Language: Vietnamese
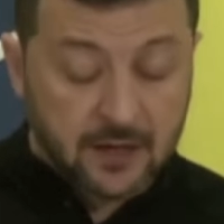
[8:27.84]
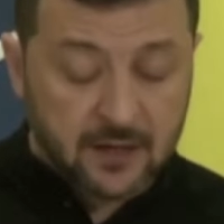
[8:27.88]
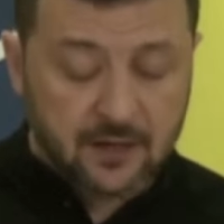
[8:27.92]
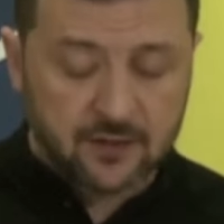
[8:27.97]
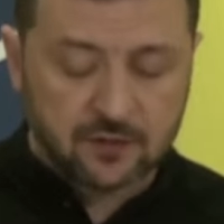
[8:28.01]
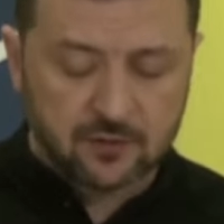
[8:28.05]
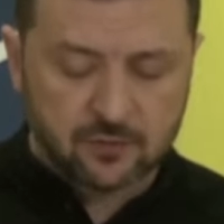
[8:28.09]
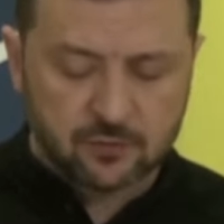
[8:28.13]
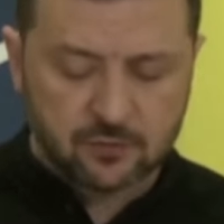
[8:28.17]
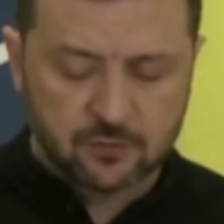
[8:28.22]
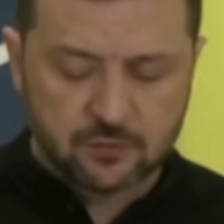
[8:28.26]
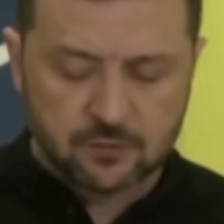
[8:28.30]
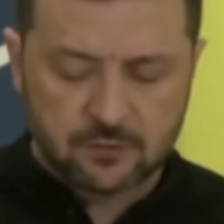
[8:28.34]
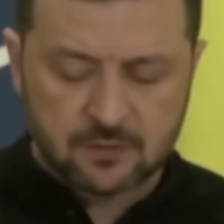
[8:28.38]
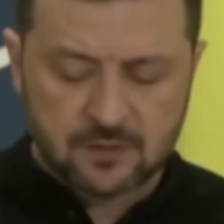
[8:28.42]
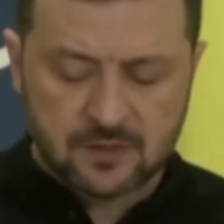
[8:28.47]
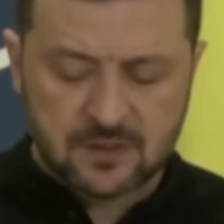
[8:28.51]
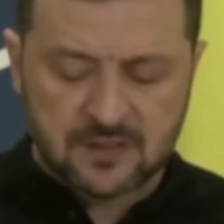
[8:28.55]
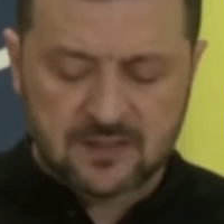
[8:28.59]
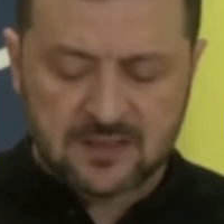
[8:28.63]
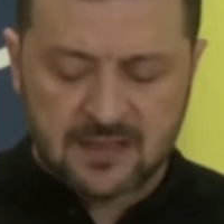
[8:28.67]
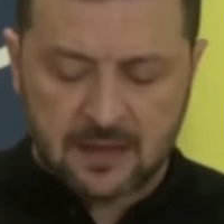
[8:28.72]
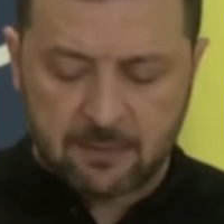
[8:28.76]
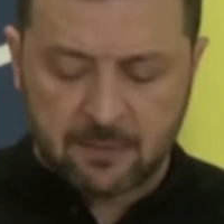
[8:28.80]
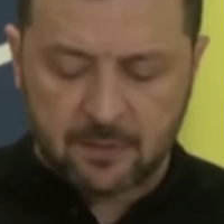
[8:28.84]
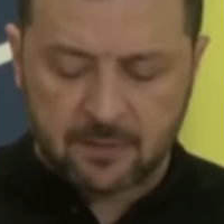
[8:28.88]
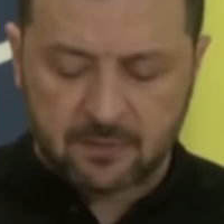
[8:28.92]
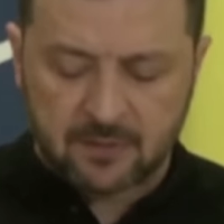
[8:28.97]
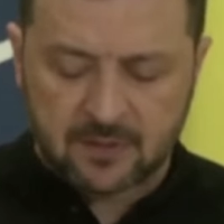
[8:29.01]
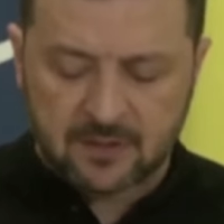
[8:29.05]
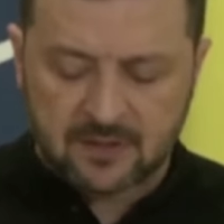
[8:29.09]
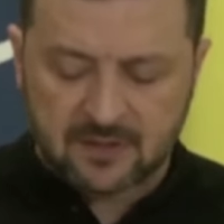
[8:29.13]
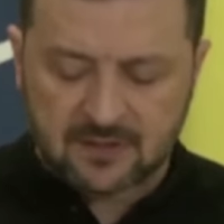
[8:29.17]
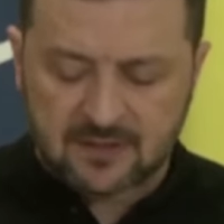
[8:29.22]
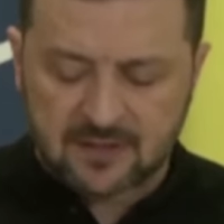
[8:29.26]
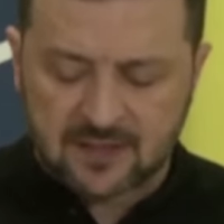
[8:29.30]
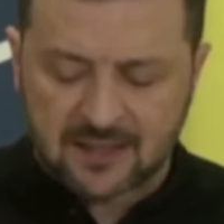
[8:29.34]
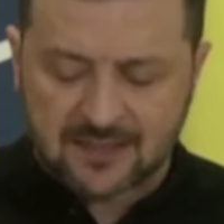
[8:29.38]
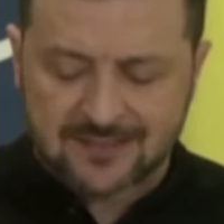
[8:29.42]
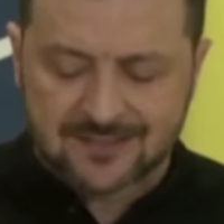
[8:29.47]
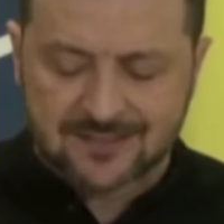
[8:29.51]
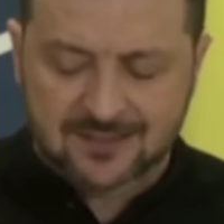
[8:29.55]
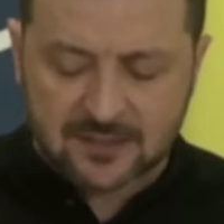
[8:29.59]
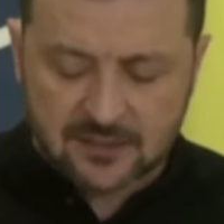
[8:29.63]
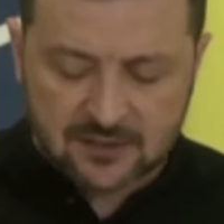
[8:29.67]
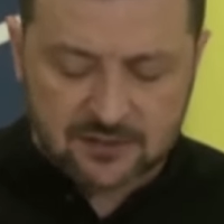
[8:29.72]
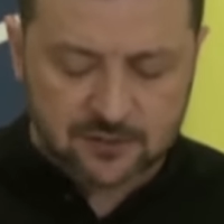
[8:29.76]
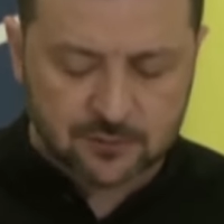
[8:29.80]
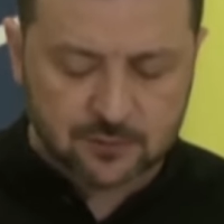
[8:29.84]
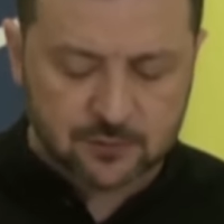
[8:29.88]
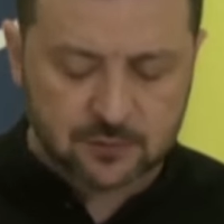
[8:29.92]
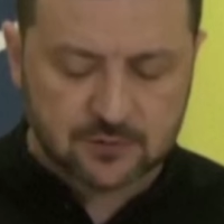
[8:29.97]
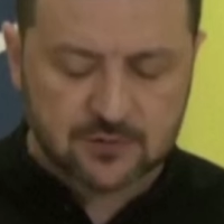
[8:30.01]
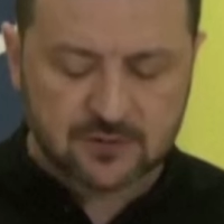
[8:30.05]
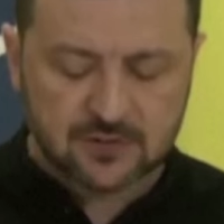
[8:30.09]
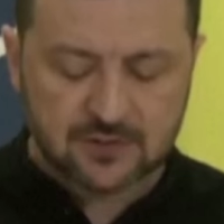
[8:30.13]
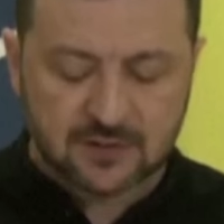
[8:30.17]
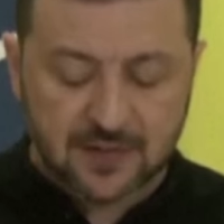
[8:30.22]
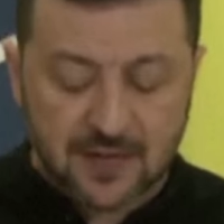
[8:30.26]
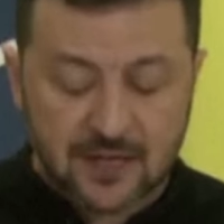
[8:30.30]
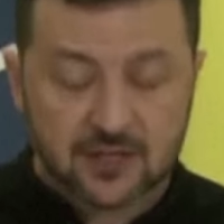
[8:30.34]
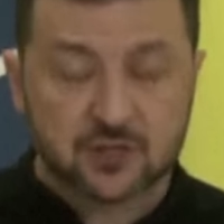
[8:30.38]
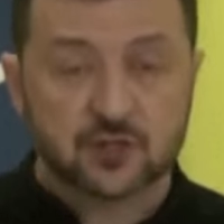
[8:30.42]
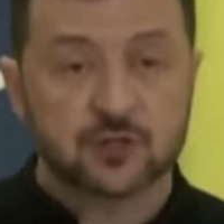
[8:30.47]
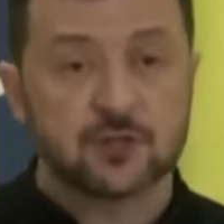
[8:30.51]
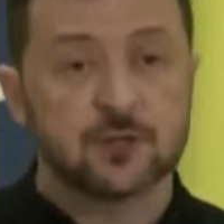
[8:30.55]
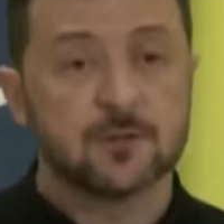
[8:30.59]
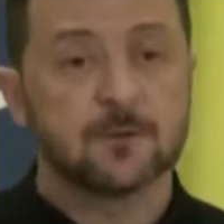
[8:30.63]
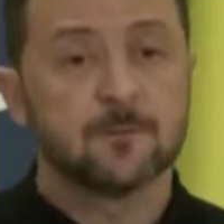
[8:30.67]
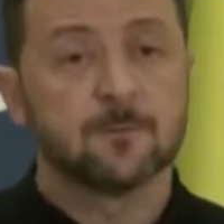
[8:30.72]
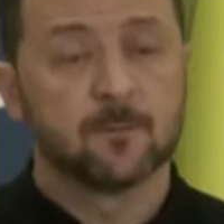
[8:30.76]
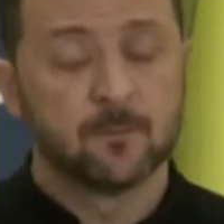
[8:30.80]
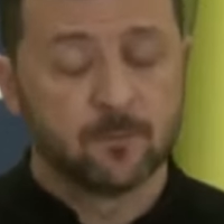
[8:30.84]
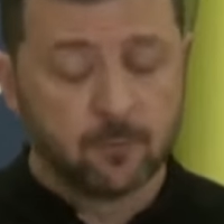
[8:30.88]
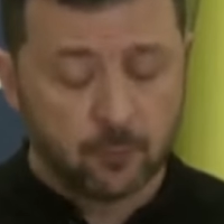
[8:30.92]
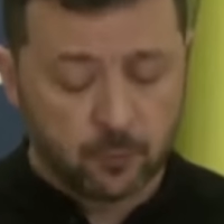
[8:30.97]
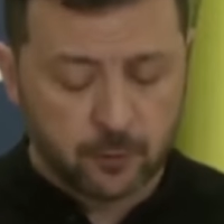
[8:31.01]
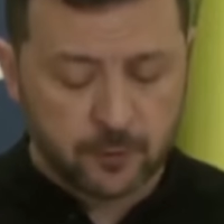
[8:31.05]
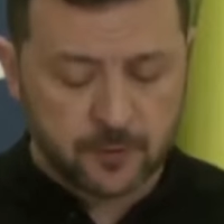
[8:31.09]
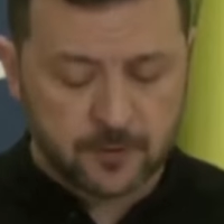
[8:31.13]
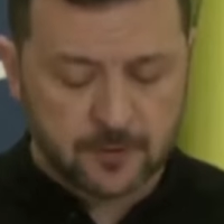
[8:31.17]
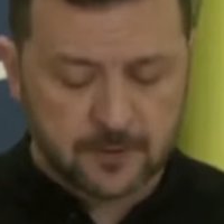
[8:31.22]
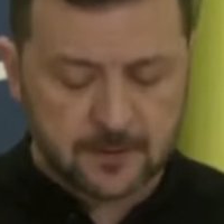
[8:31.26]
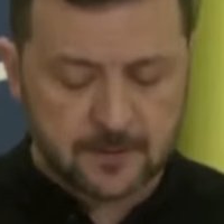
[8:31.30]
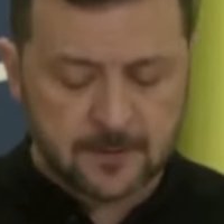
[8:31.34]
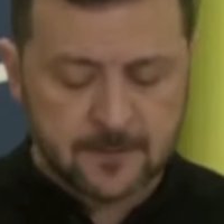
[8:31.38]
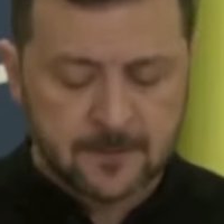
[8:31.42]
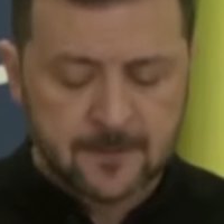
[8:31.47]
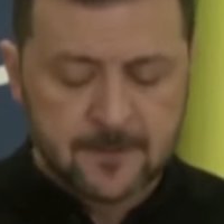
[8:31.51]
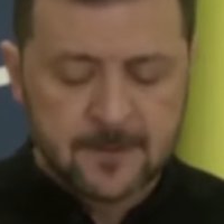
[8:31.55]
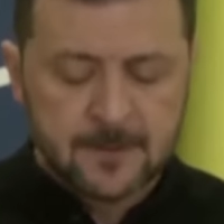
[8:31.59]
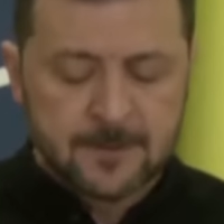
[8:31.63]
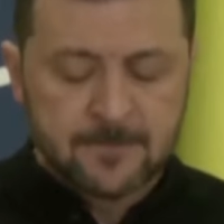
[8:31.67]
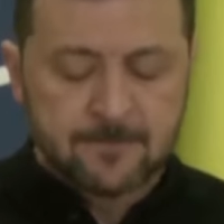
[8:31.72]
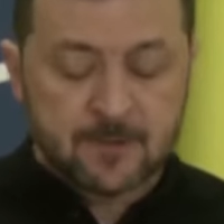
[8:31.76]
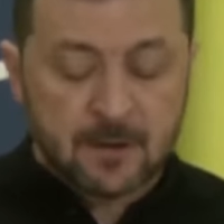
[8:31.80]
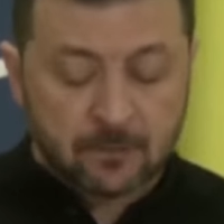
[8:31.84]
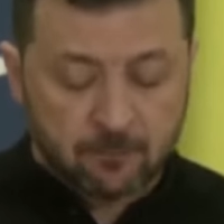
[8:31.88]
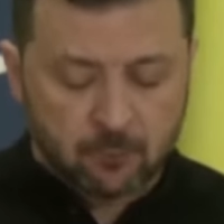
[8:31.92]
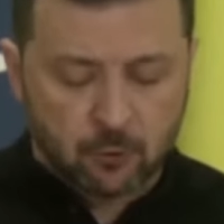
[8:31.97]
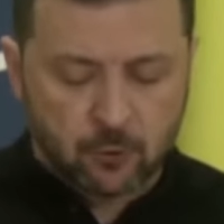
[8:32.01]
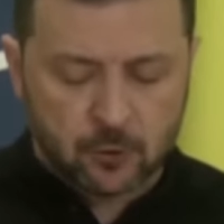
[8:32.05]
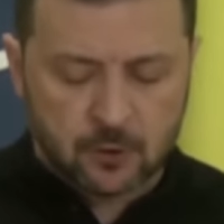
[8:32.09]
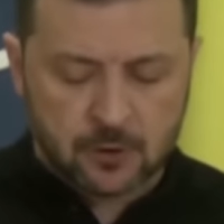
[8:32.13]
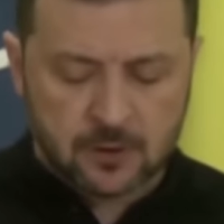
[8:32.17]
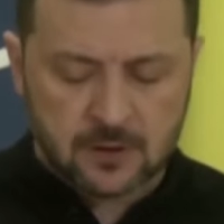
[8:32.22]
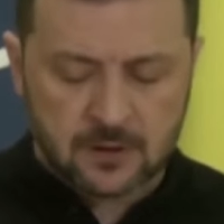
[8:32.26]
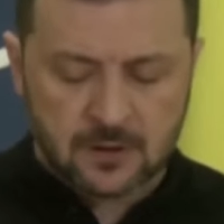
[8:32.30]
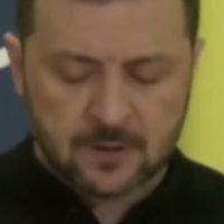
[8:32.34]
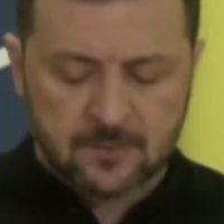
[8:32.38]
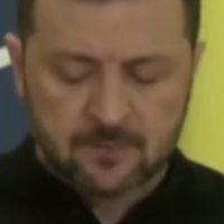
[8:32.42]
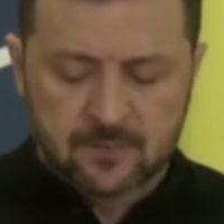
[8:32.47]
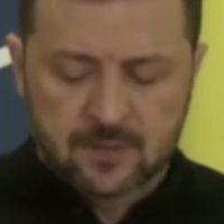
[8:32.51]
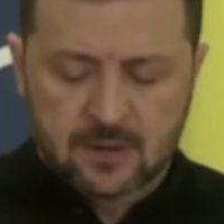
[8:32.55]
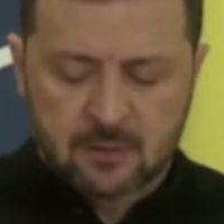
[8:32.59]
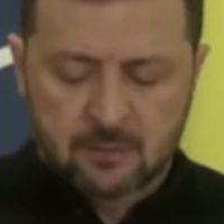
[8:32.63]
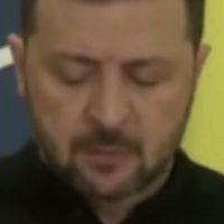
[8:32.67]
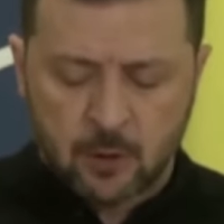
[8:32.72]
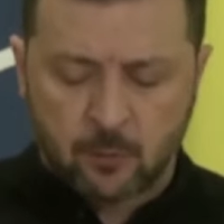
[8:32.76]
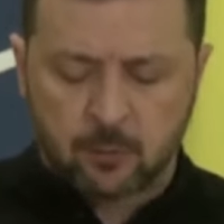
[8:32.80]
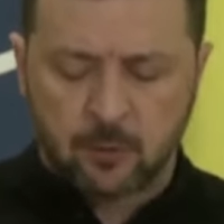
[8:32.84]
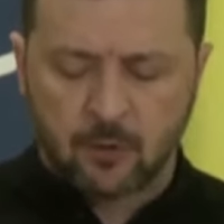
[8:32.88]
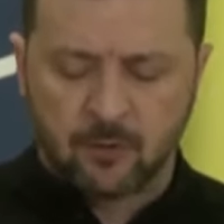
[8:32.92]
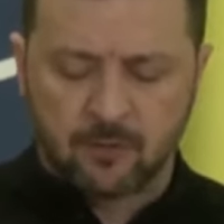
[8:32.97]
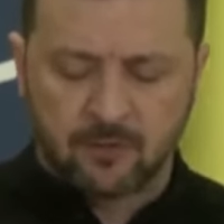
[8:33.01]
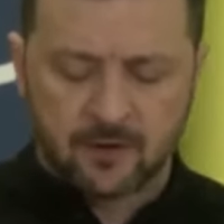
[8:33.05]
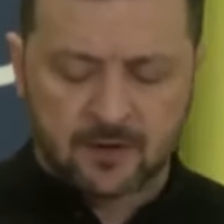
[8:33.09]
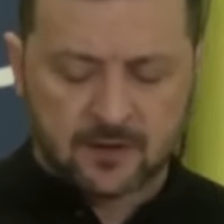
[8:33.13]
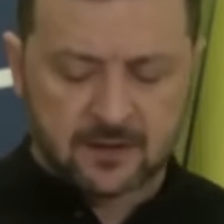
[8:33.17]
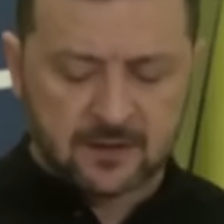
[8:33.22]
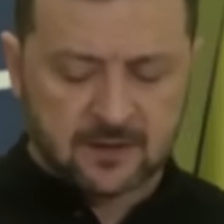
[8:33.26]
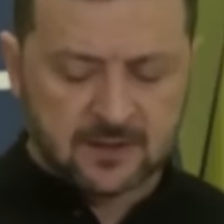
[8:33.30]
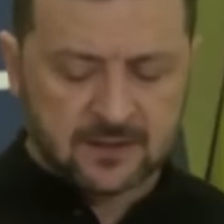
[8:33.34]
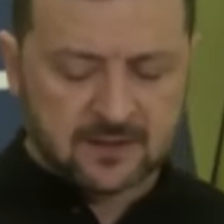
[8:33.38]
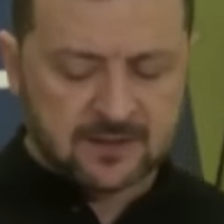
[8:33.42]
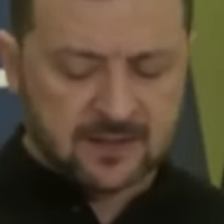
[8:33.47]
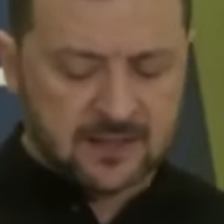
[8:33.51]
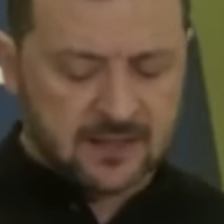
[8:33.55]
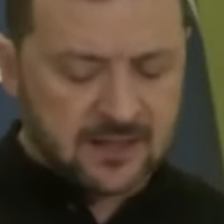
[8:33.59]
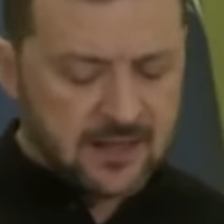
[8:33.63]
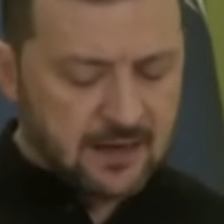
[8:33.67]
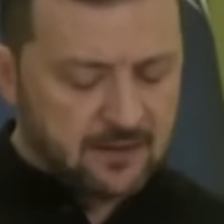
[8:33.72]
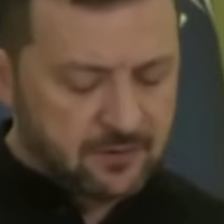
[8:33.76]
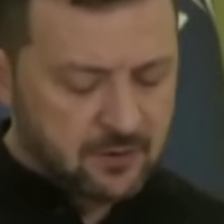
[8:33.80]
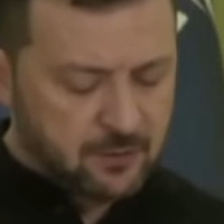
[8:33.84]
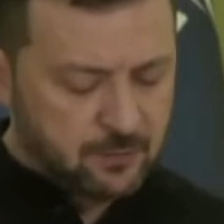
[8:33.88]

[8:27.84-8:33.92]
Tổng thống Zelensky kêu gọi các đối tác quốc tế cho phép Ukraine tấn công lãnh thổ Nga và cung cấp các thiết bị cần thiết.